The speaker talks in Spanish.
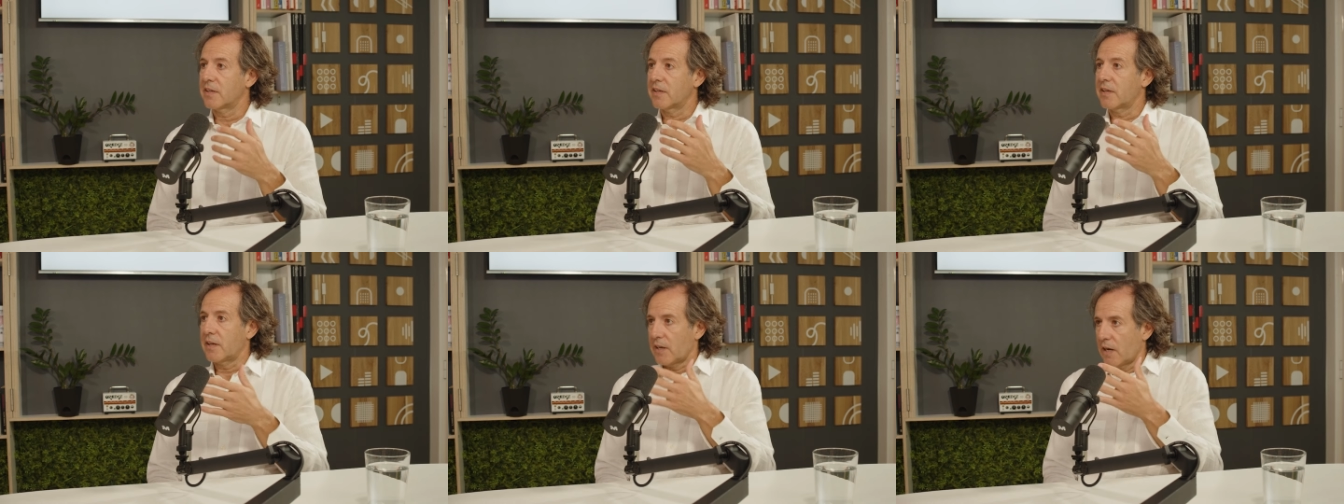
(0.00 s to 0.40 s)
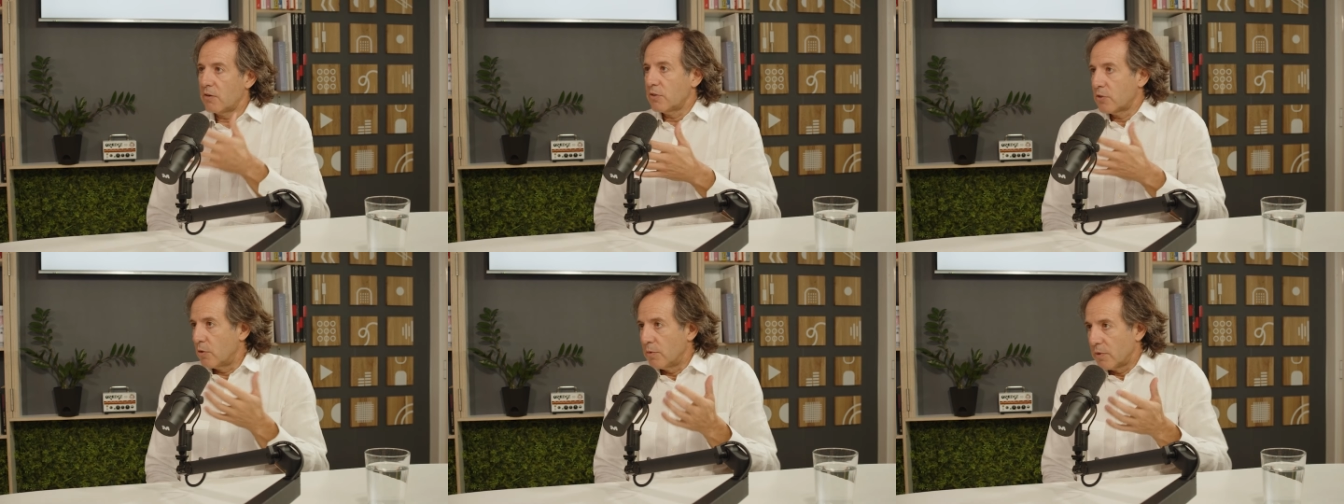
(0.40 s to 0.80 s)
que
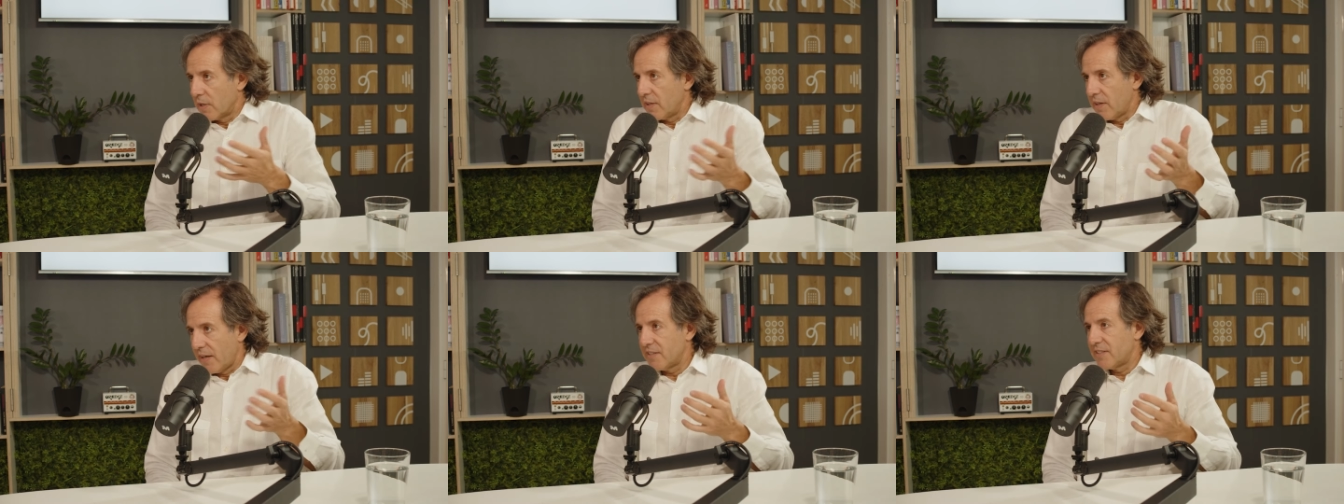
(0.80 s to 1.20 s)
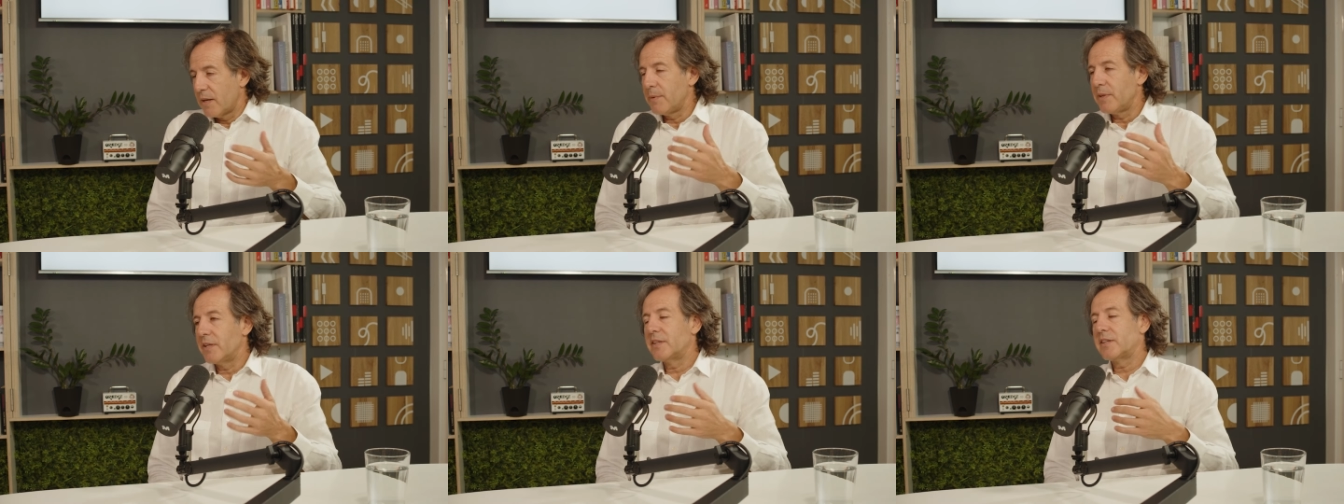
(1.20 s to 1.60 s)
claro, como que es
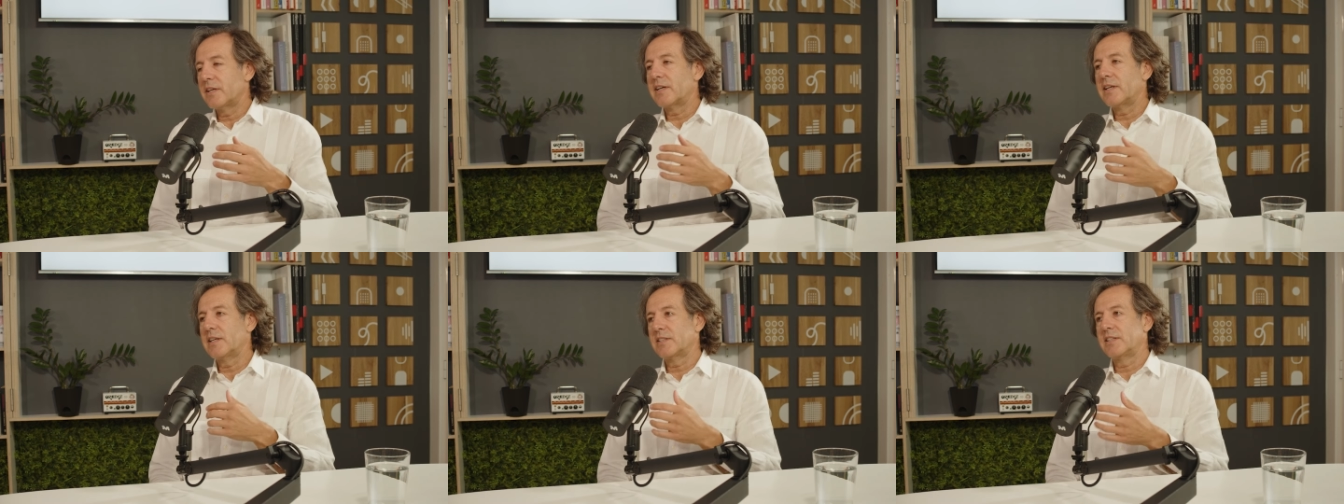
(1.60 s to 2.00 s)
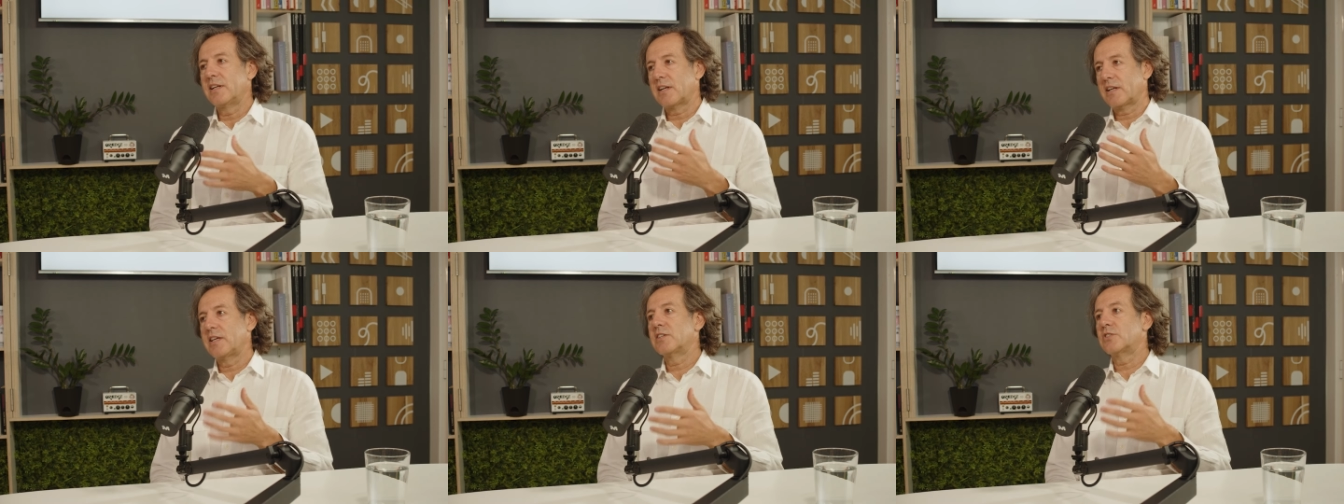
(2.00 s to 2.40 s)
evidente que las
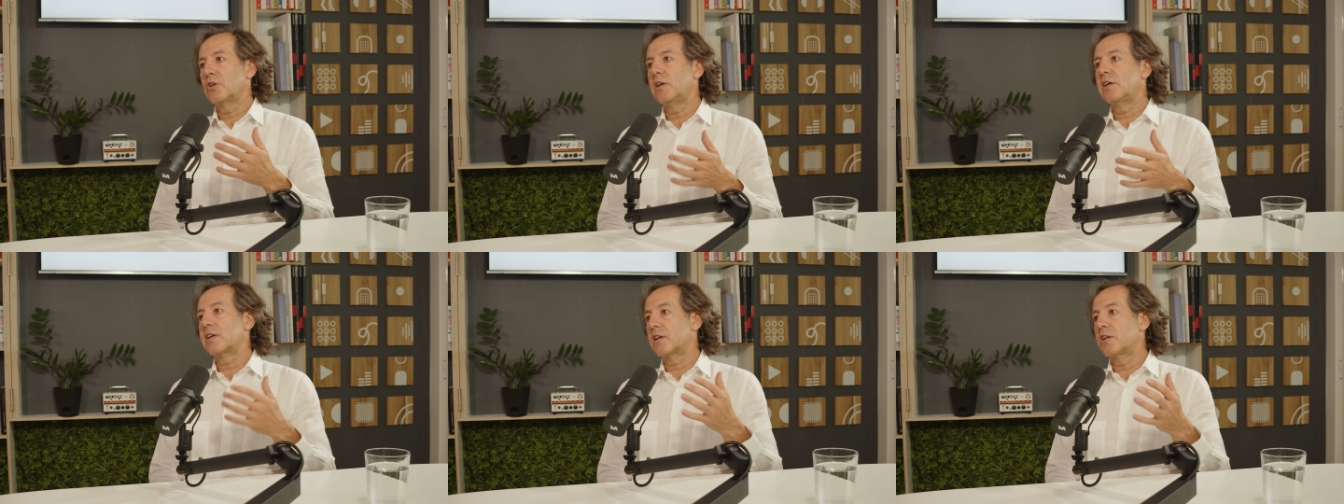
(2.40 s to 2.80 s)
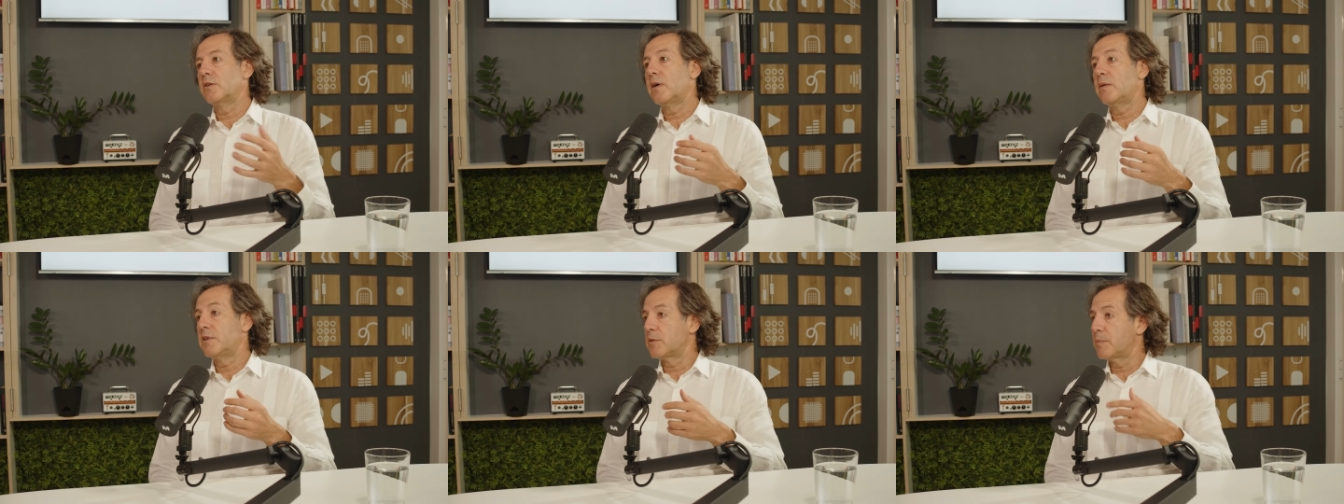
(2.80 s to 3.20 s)
energías solares
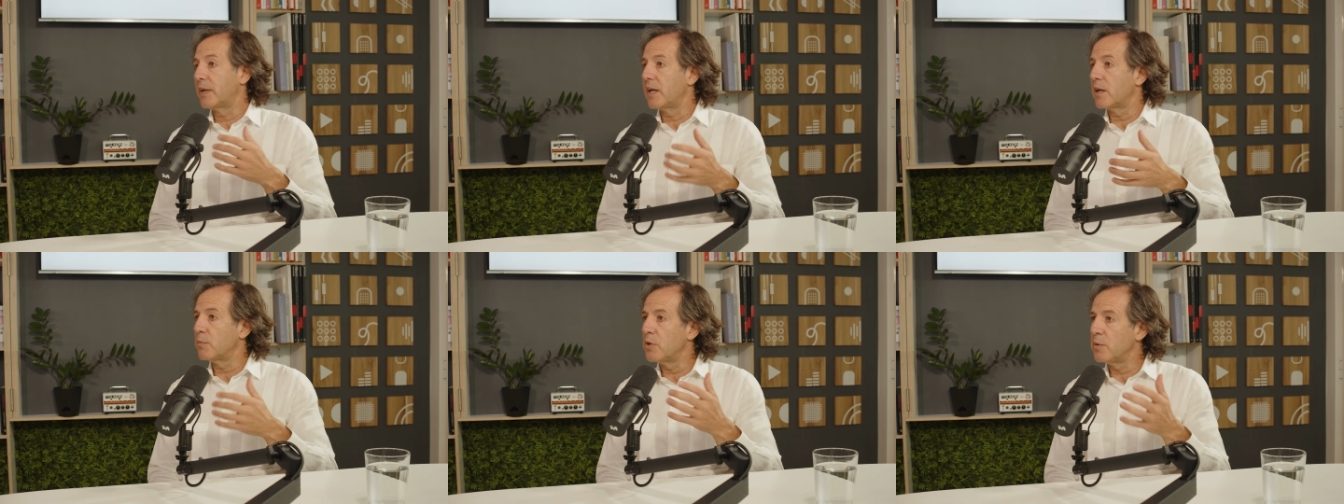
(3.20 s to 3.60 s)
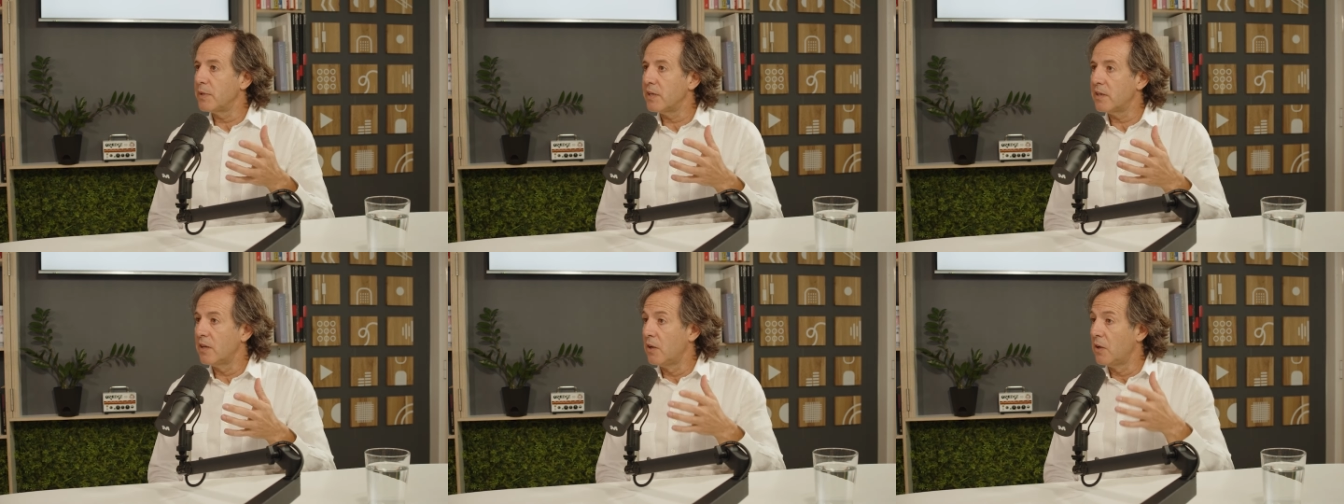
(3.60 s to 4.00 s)
renovables van a ir muy
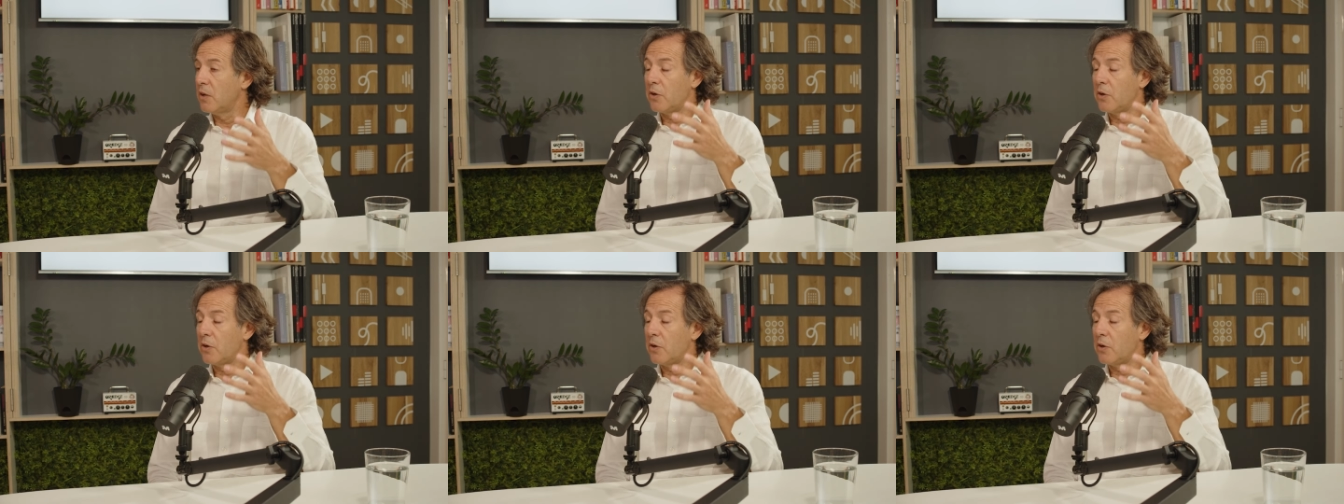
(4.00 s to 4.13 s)
bien,